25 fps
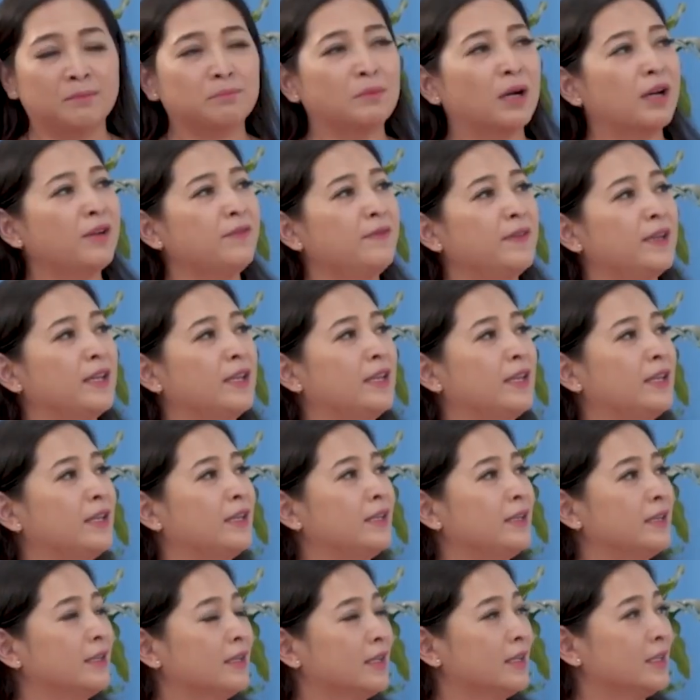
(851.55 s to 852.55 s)
Bởi
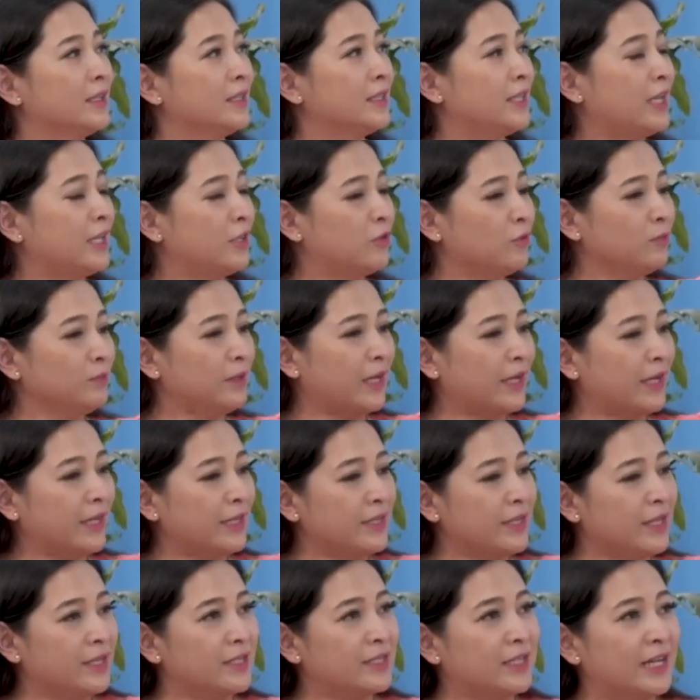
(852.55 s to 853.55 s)
vì khi chúng ta đã
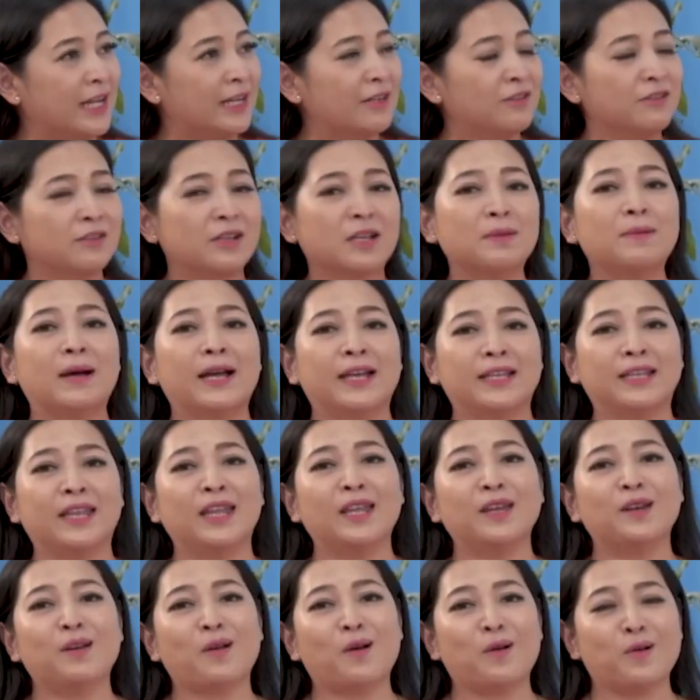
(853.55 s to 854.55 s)
nhìn ra được cái bài
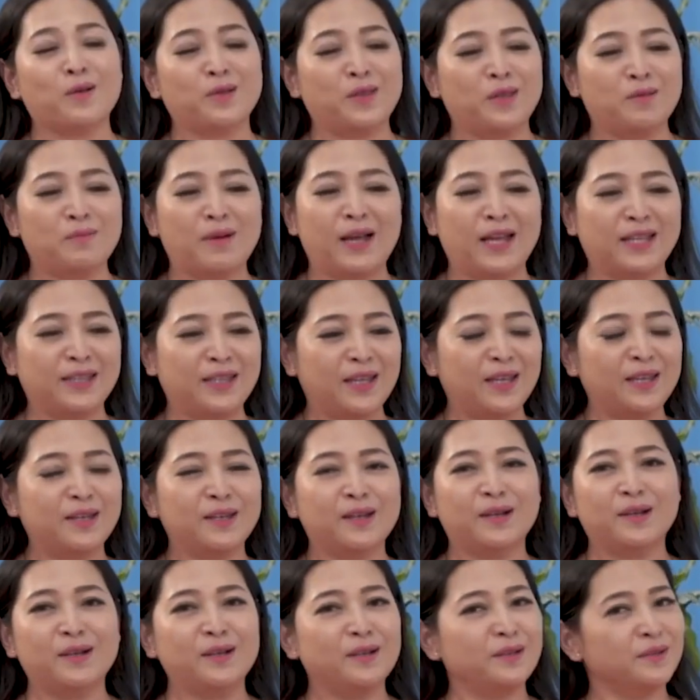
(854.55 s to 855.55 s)
thi rồi thì bài
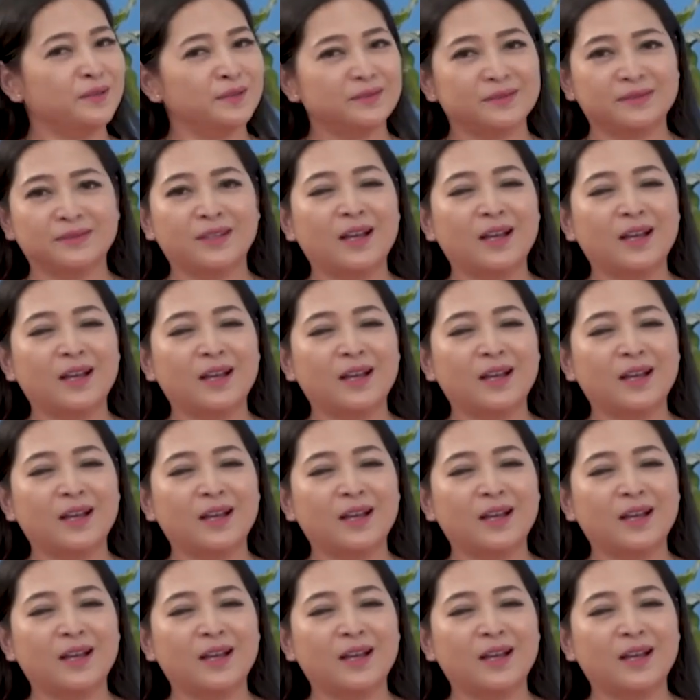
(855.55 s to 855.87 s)
thi đó